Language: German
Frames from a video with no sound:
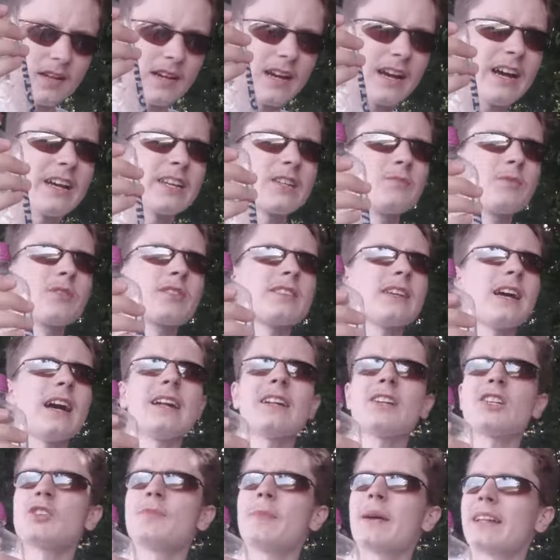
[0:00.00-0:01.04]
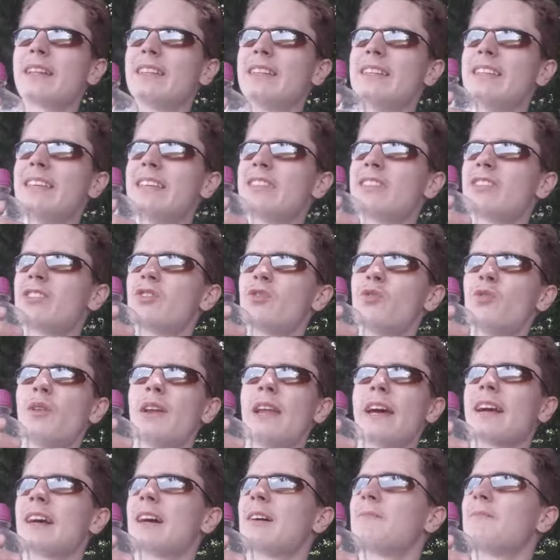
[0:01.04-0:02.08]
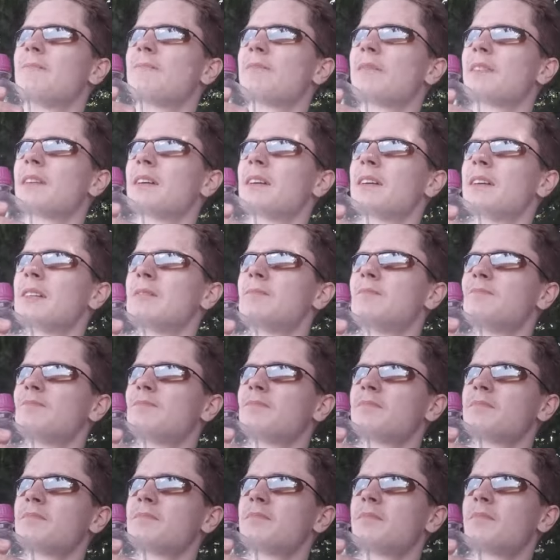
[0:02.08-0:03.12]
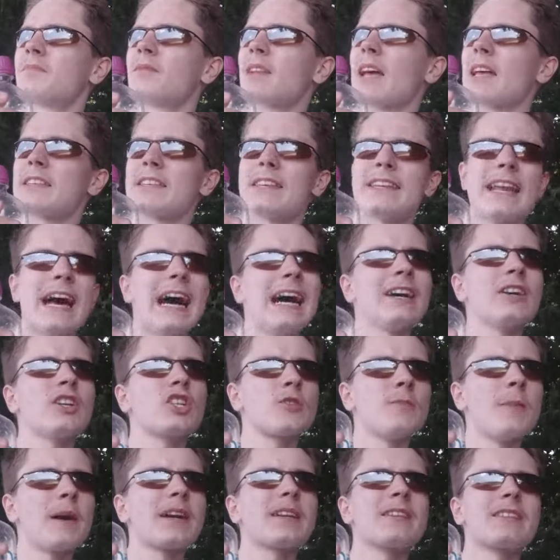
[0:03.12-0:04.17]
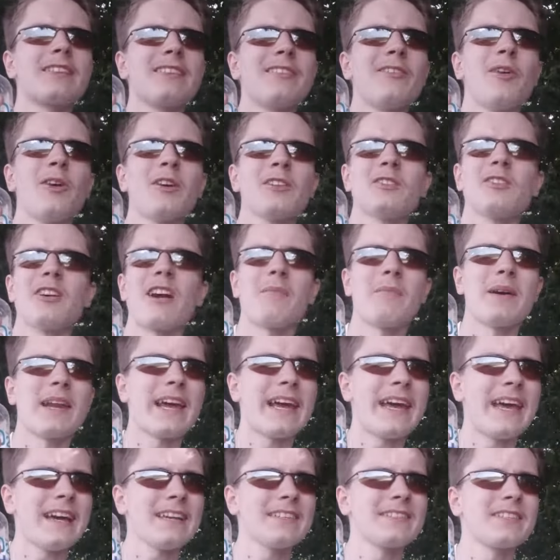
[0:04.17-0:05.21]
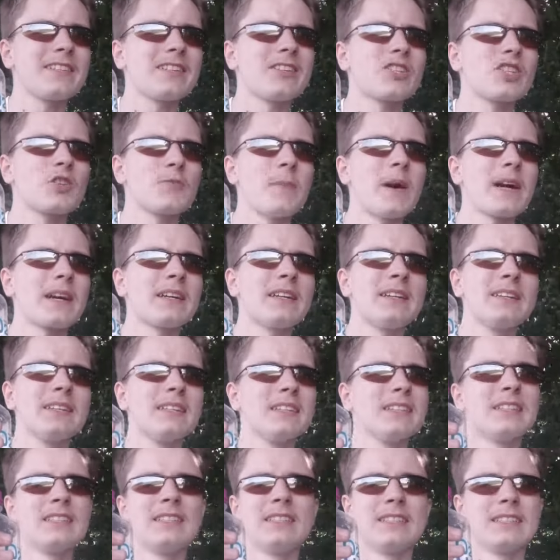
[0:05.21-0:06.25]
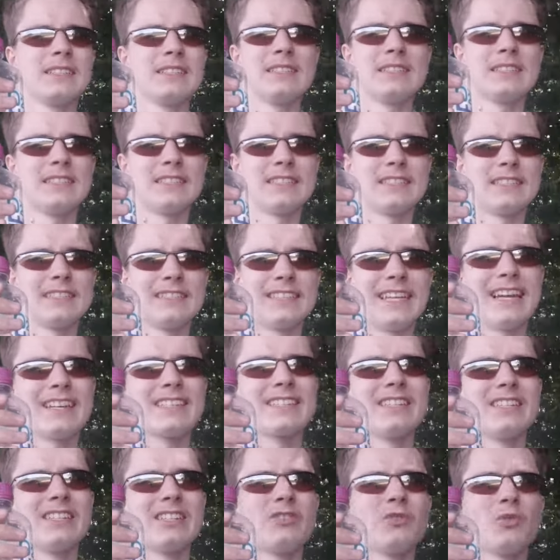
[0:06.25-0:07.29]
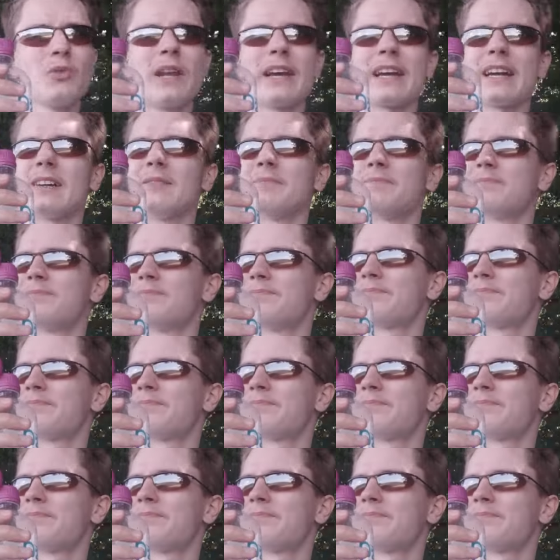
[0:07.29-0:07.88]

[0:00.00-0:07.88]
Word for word: Ja, ich muss sagen, das schmeckt nicht so lecker. Also der Nachgeschmack ist in Ordnung, aber der erste Geschmack, der ist nicht so lecker.